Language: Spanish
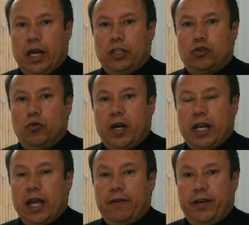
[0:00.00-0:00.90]
en su
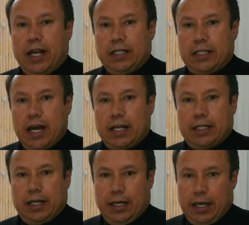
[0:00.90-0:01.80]
manera de
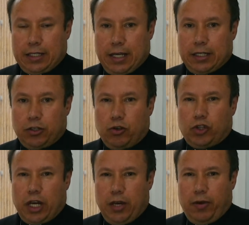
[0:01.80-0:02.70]
financiarse, de hacerse
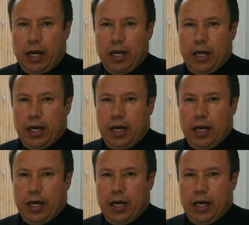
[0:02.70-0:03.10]
sostenible.